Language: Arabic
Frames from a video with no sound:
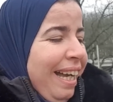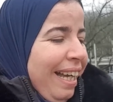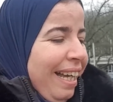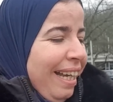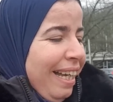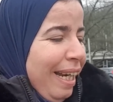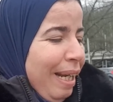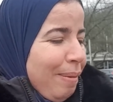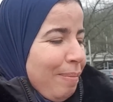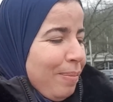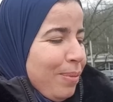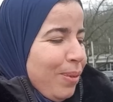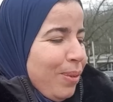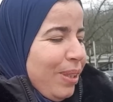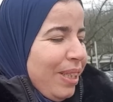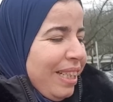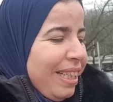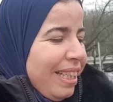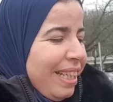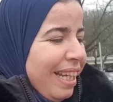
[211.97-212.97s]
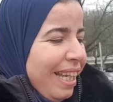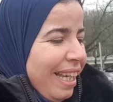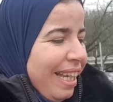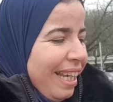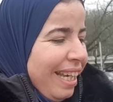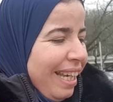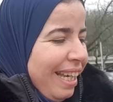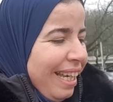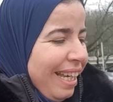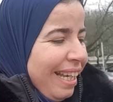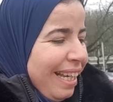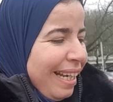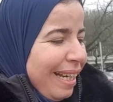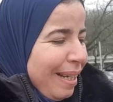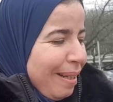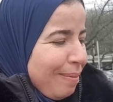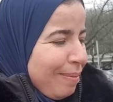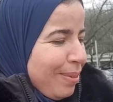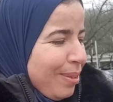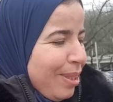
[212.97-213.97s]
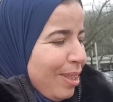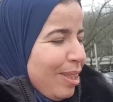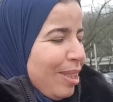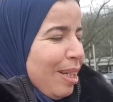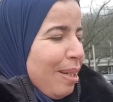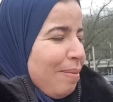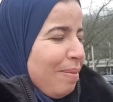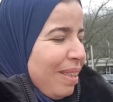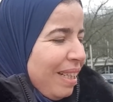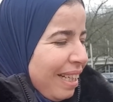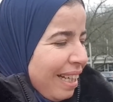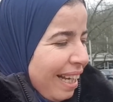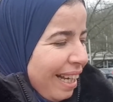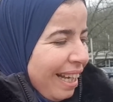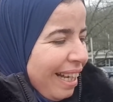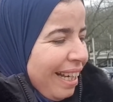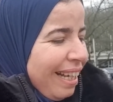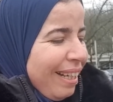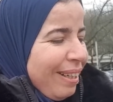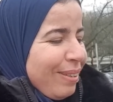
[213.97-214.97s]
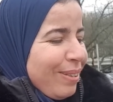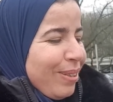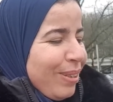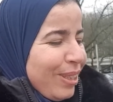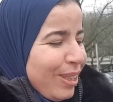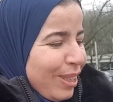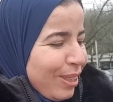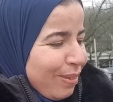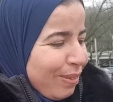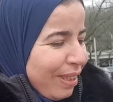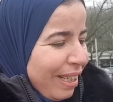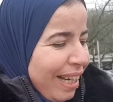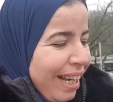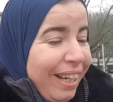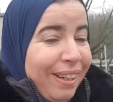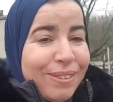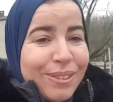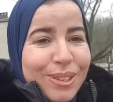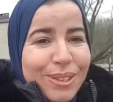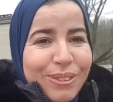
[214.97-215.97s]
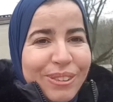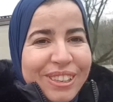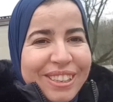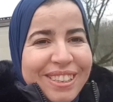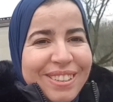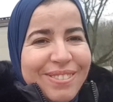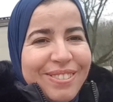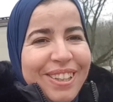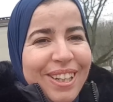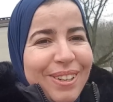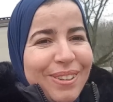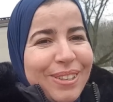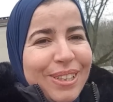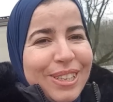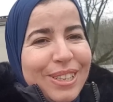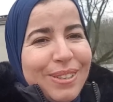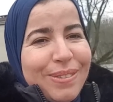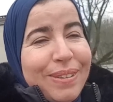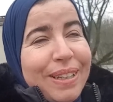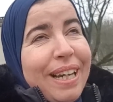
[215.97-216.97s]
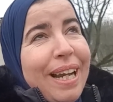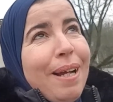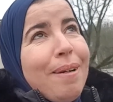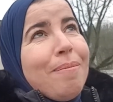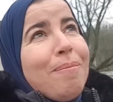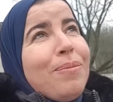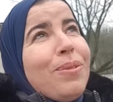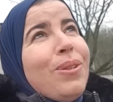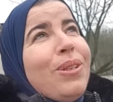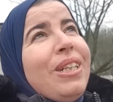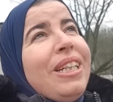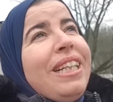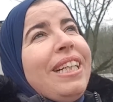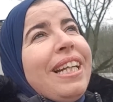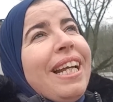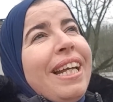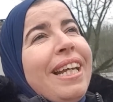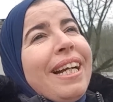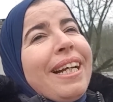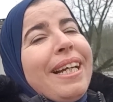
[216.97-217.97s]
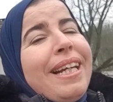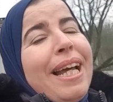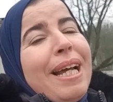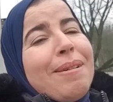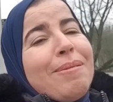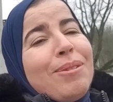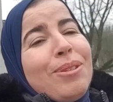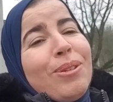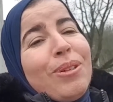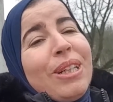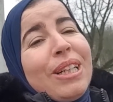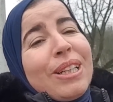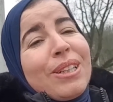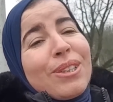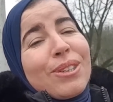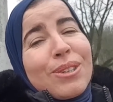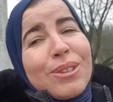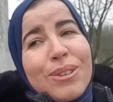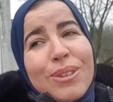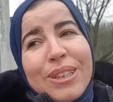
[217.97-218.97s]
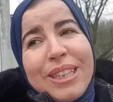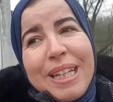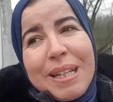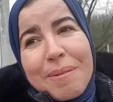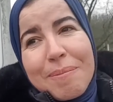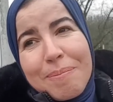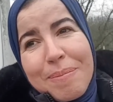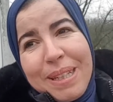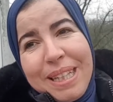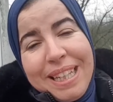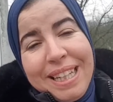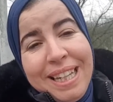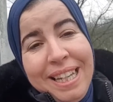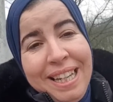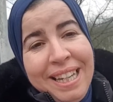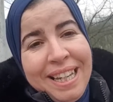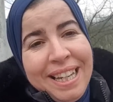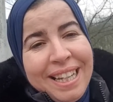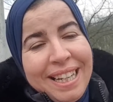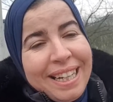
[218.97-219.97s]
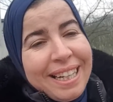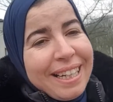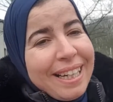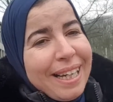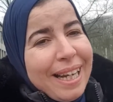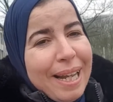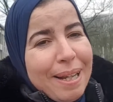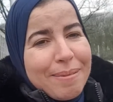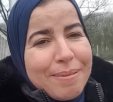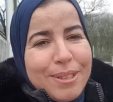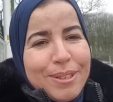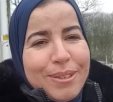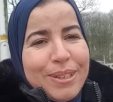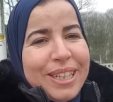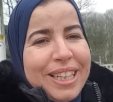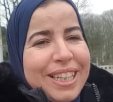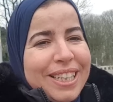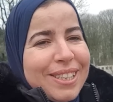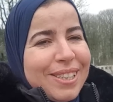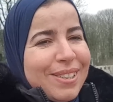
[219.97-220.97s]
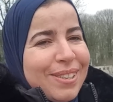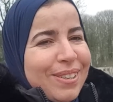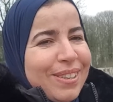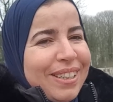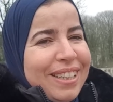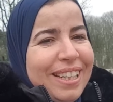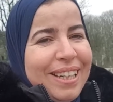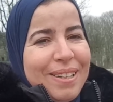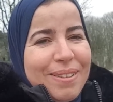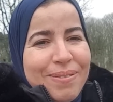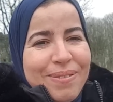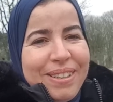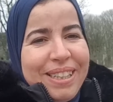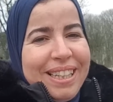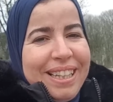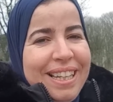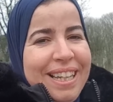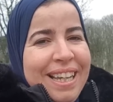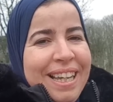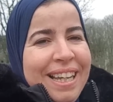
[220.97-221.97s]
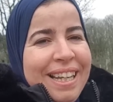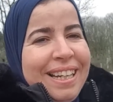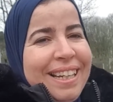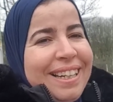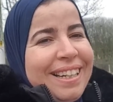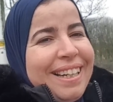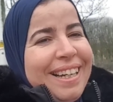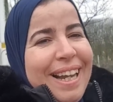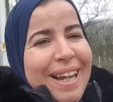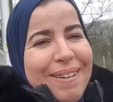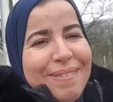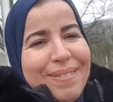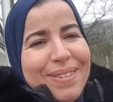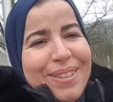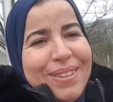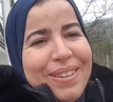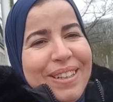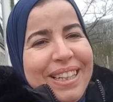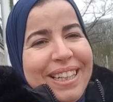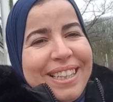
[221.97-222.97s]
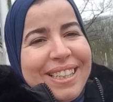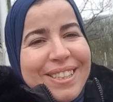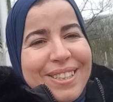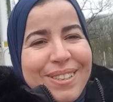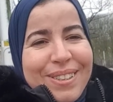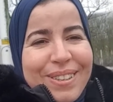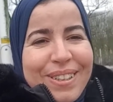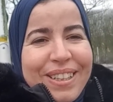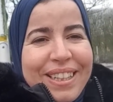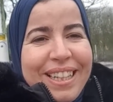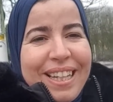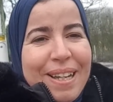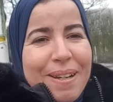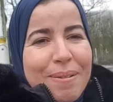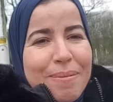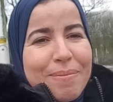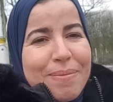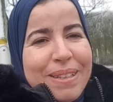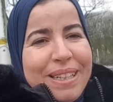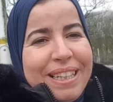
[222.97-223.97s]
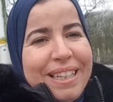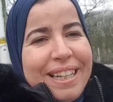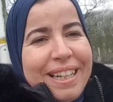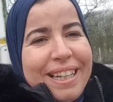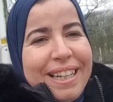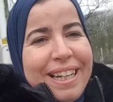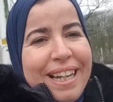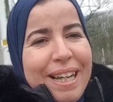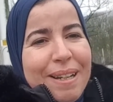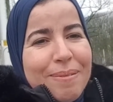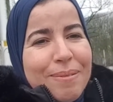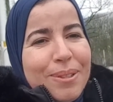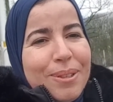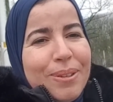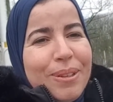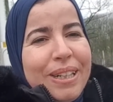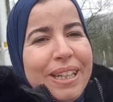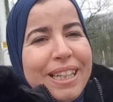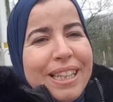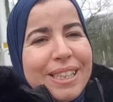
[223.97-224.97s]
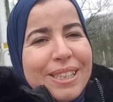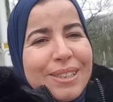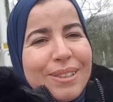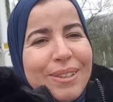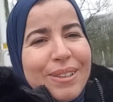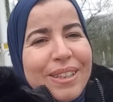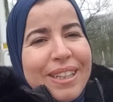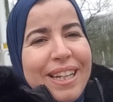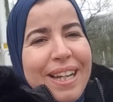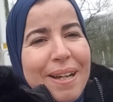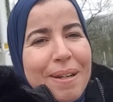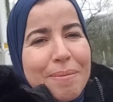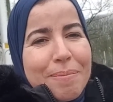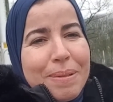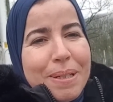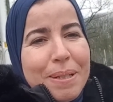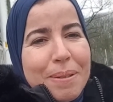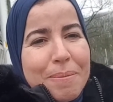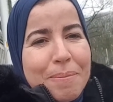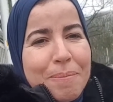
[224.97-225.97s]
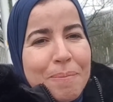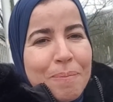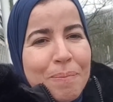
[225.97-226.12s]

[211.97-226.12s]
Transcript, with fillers: الحمد لله الحمد لله جميلة كل شيء فيها وصورتي فيها وكل شيء فيها الحمد لله لك الحمد ولك الشكر يا ربي لك الحمد ولك الشكر يا ربي لك الحمد ولك الشكر يا ربي لك الحمد ولك الشكر يا ربي